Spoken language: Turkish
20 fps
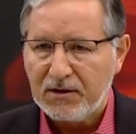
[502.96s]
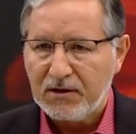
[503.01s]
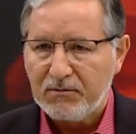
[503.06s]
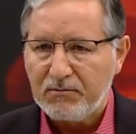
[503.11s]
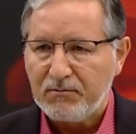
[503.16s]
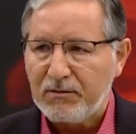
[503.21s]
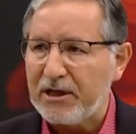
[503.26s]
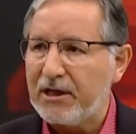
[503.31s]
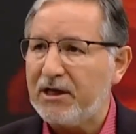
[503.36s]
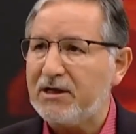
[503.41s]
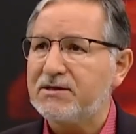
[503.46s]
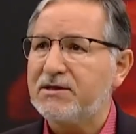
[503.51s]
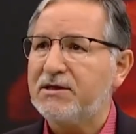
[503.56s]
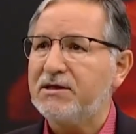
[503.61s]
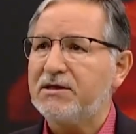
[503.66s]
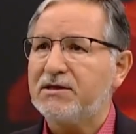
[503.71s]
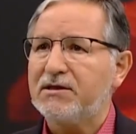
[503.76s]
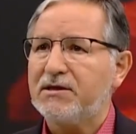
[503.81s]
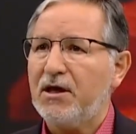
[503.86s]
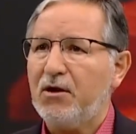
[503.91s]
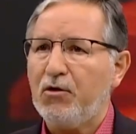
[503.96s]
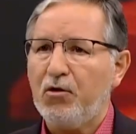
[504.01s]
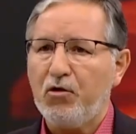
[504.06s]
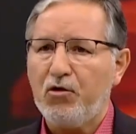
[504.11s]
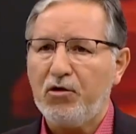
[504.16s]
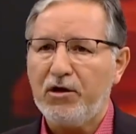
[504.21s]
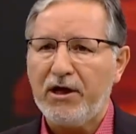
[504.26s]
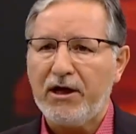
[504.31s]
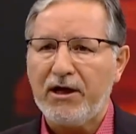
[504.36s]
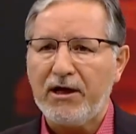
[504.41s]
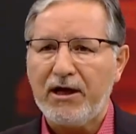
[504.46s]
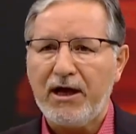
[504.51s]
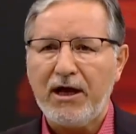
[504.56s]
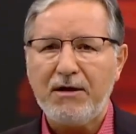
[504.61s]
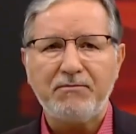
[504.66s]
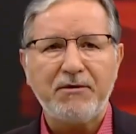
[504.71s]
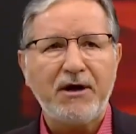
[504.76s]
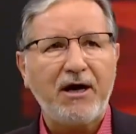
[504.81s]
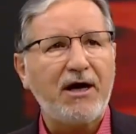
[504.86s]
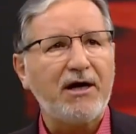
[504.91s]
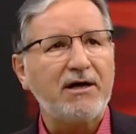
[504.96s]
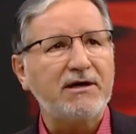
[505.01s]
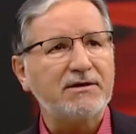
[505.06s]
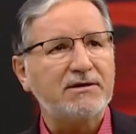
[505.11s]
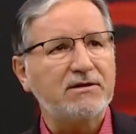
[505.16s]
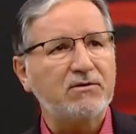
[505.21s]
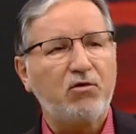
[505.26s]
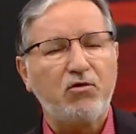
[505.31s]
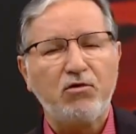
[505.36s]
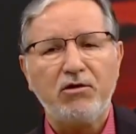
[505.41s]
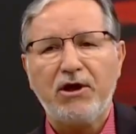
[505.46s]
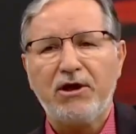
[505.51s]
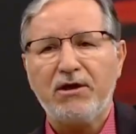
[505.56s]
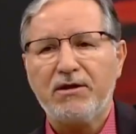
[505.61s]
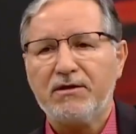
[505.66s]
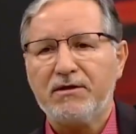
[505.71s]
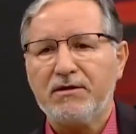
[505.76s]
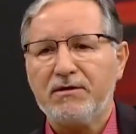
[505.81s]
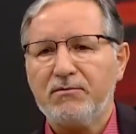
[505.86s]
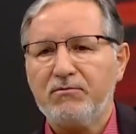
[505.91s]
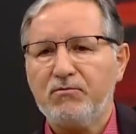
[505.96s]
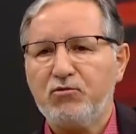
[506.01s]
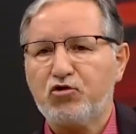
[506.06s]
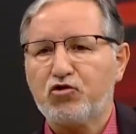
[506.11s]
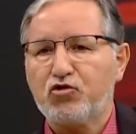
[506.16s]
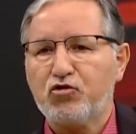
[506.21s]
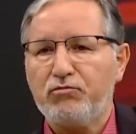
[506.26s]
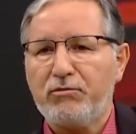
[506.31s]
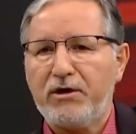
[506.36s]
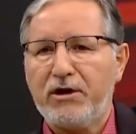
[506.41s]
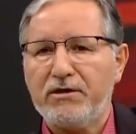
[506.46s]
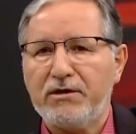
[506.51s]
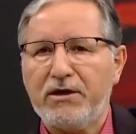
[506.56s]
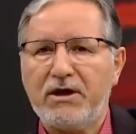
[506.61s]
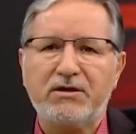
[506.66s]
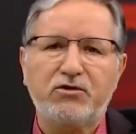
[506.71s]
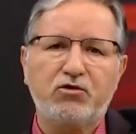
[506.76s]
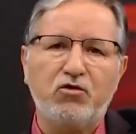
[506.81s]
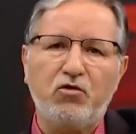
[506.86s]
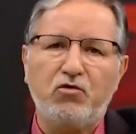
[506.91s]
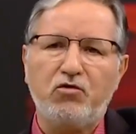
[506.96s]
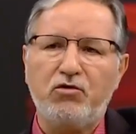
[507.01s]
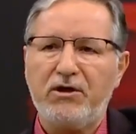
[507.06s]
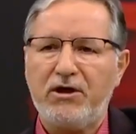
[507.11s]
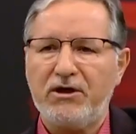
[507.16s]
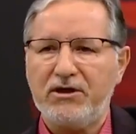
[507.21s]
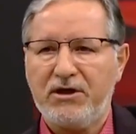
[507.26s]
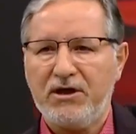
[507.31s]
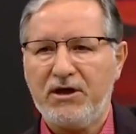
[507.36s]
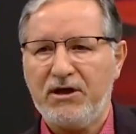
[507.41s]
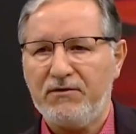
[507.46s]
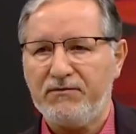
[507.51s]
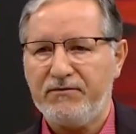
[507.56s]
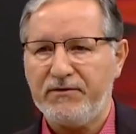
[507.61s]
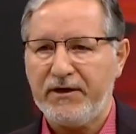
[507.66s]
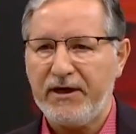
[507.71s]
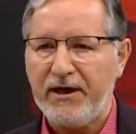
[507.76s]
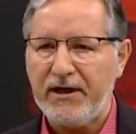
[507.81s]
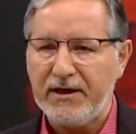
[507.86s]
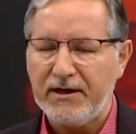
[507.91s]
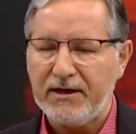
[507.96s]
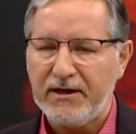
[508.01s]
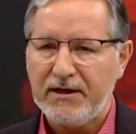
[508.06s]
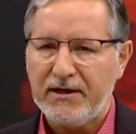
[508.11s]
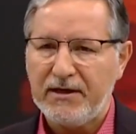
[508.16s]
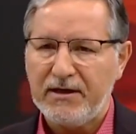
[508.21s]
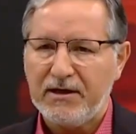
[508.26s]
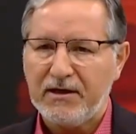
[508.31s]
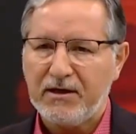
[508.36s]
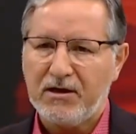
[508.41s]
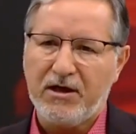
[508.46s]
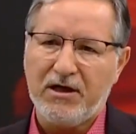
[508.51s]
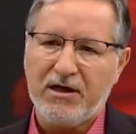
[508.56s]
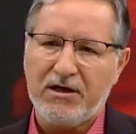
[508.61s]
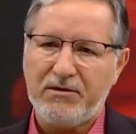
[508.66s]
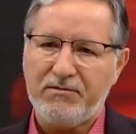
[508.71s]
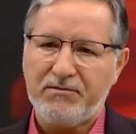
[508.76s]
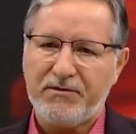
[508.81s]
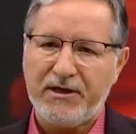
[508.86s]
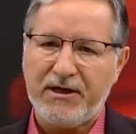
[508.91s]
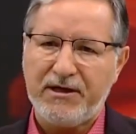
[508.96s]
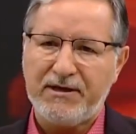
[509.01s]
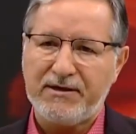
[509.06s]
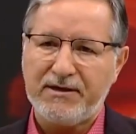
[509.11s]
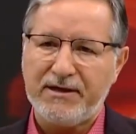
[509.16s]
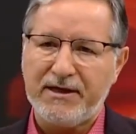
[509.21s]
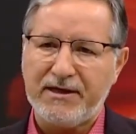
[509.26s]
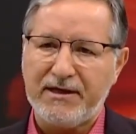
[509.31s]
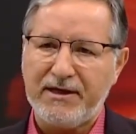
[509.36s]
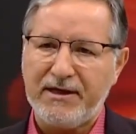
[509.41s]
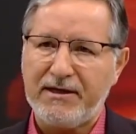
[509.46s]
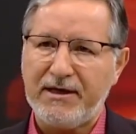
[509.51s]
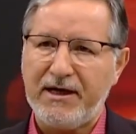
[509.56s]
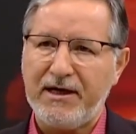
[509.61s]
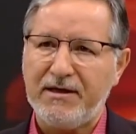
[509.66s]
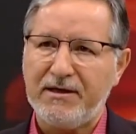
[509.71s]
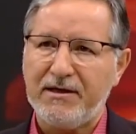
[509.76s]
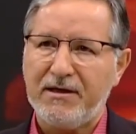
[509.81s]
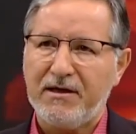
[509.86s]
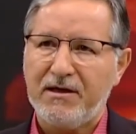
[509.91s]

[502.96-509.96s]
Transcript: Malazgirt'te öyle. Hep az olan Müslümanlar çok olan kafire galip geldiler. Neden?